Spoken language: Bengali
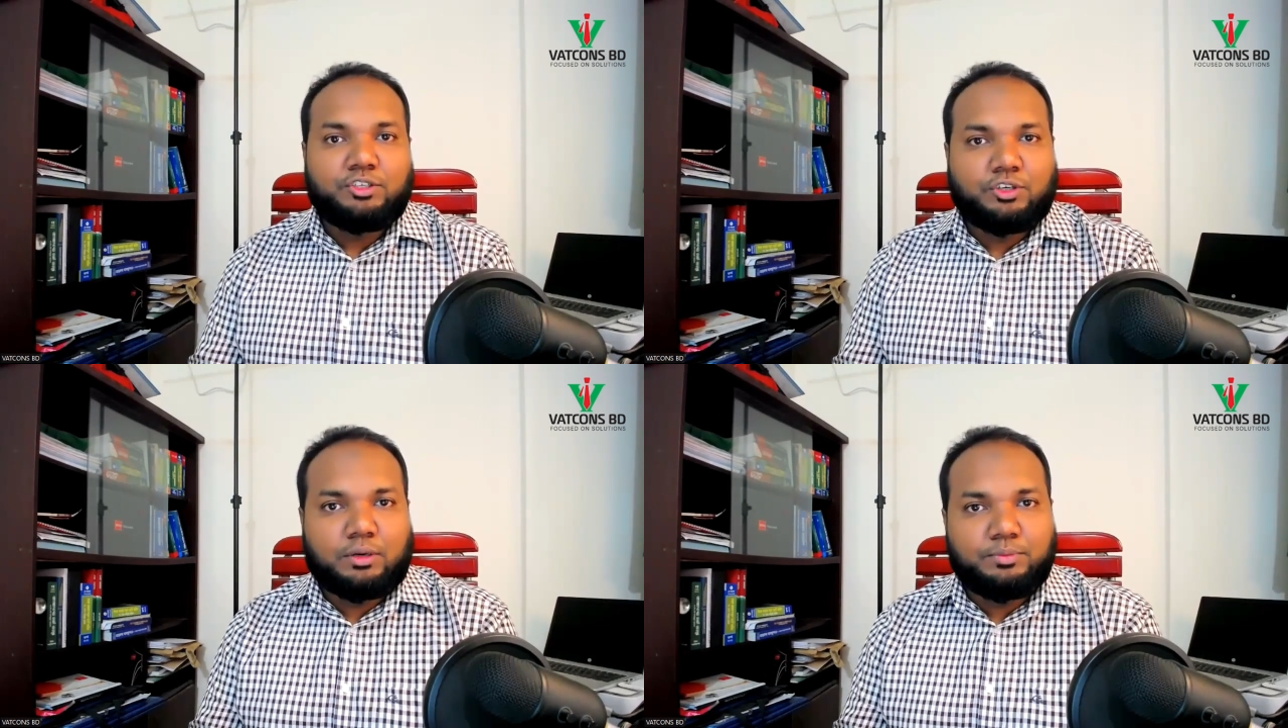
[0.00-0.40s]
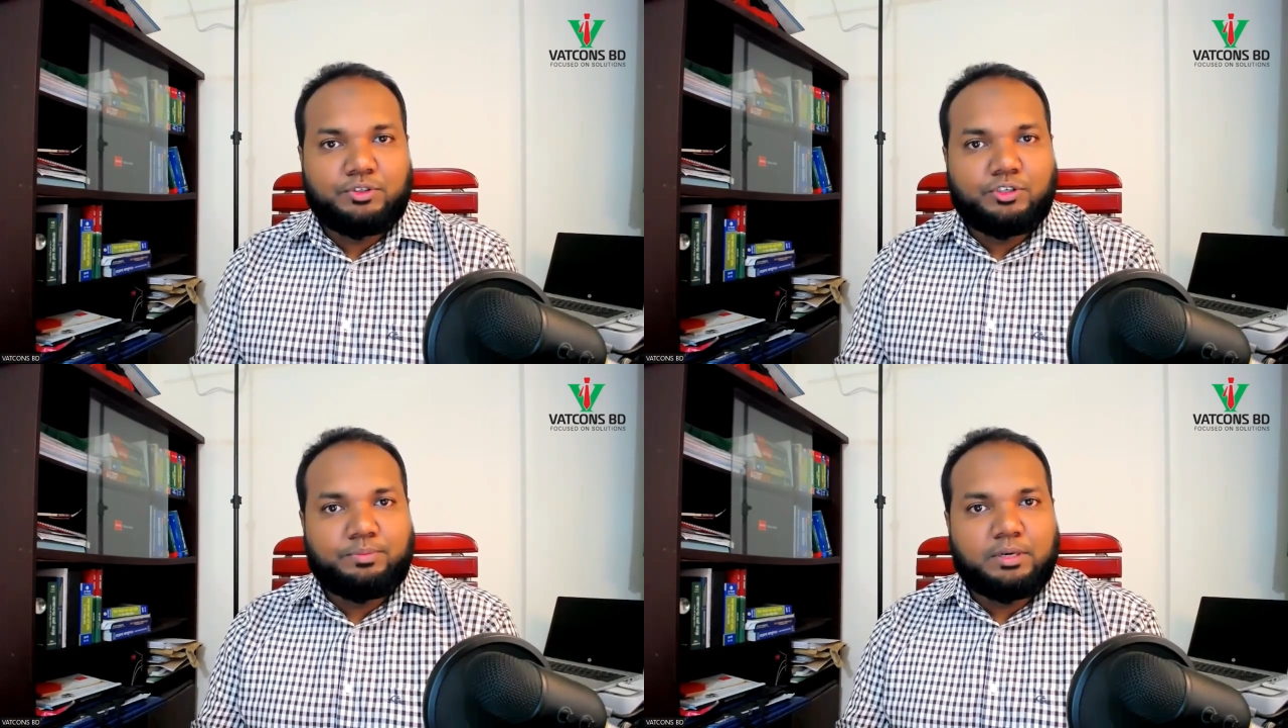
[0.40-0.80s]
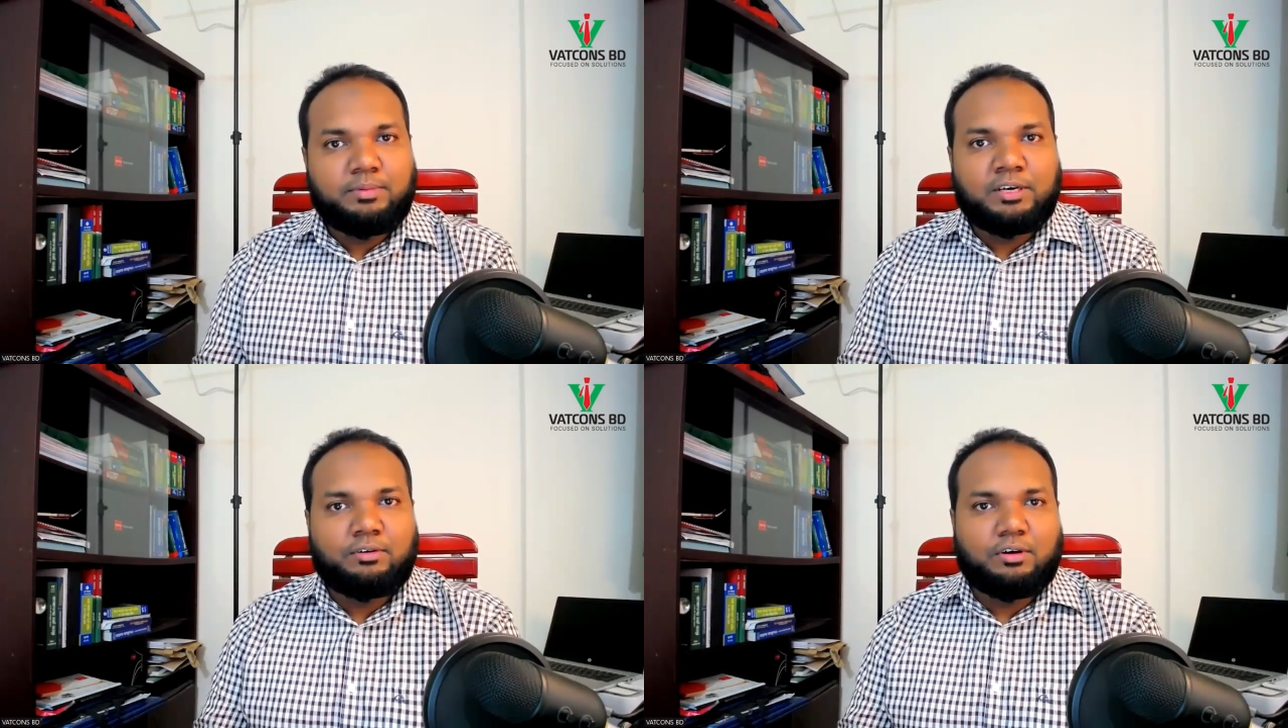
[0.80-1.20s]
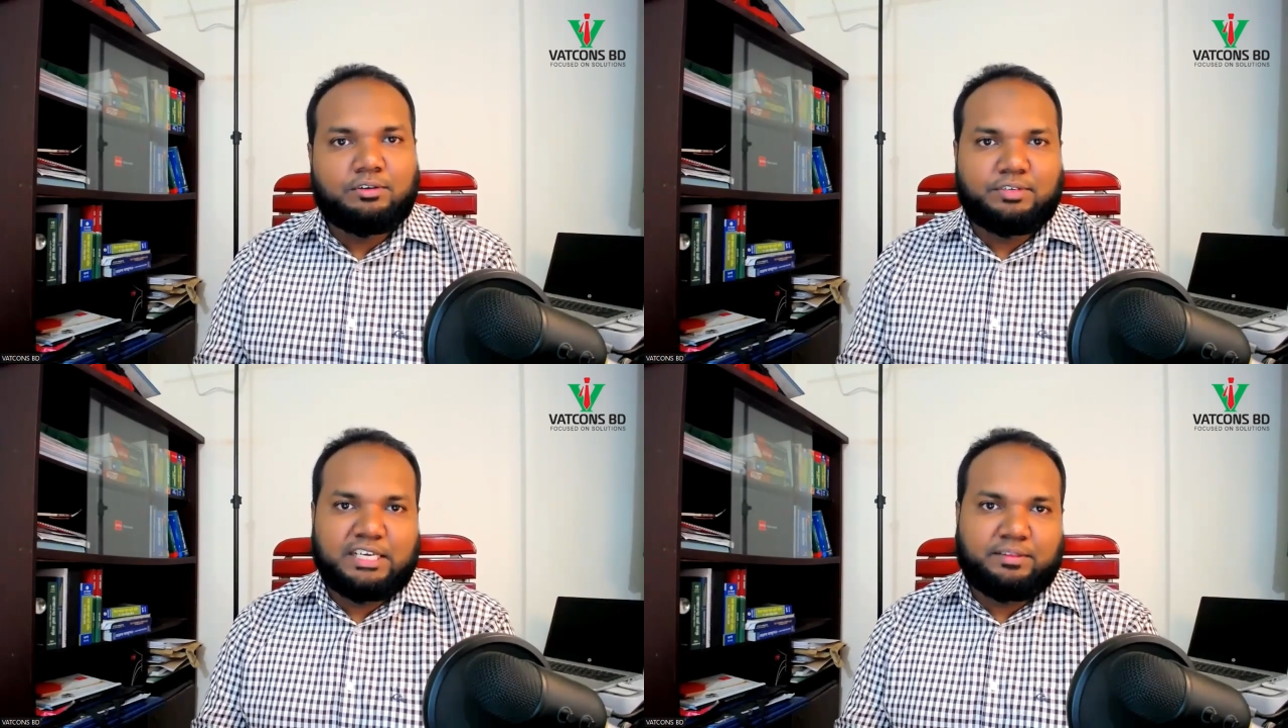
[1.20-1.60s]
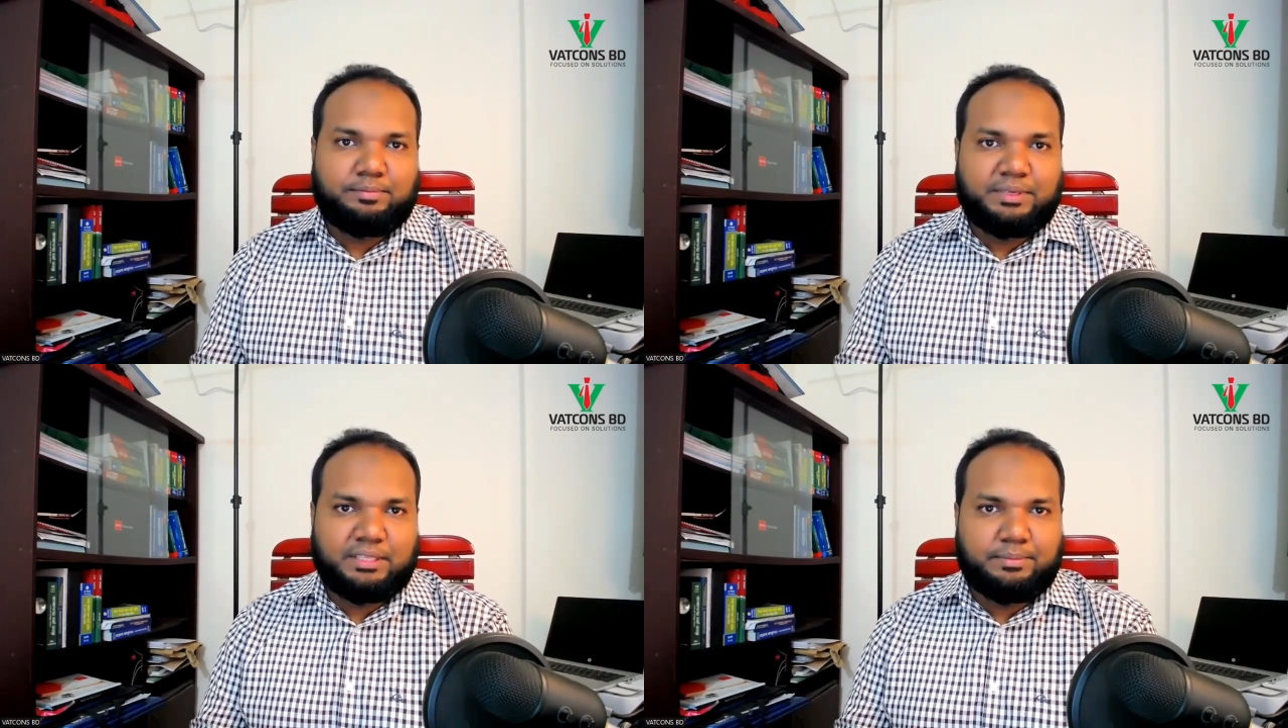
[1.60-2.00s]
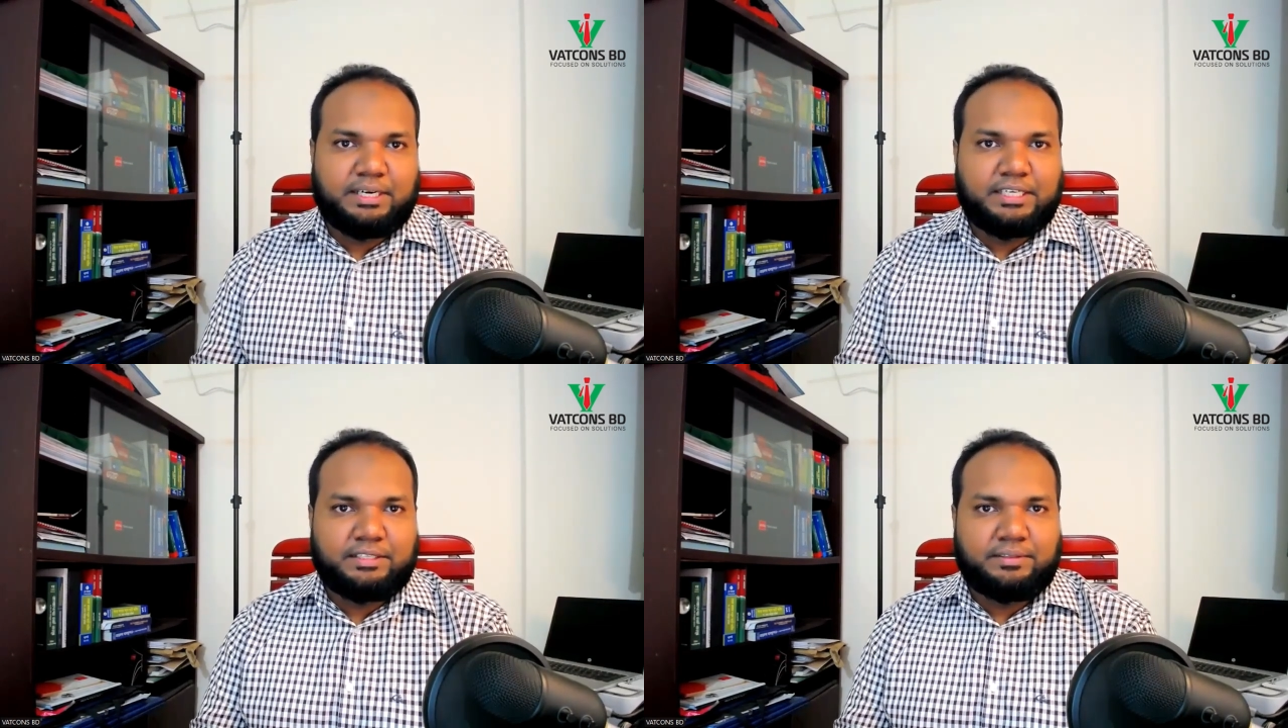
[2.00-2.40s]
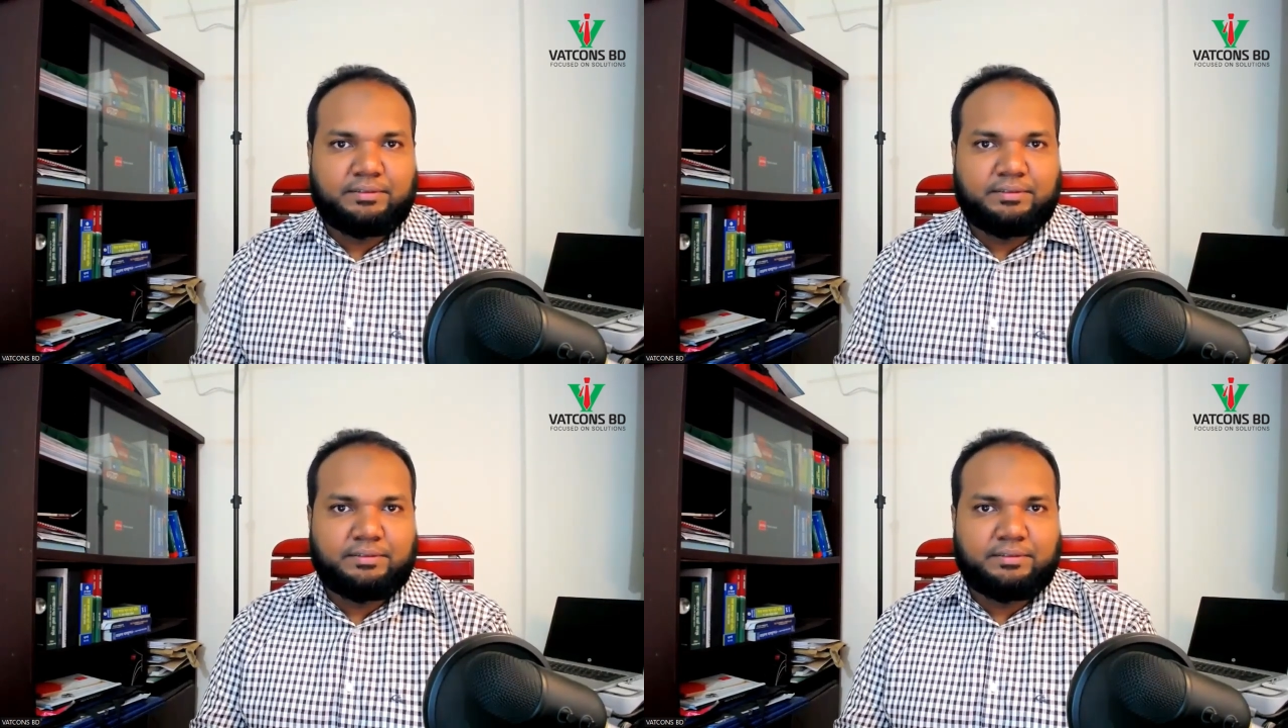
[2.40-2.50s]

সর্বোচ্চ পরিমাণ কর রয়াত পেতে পারেন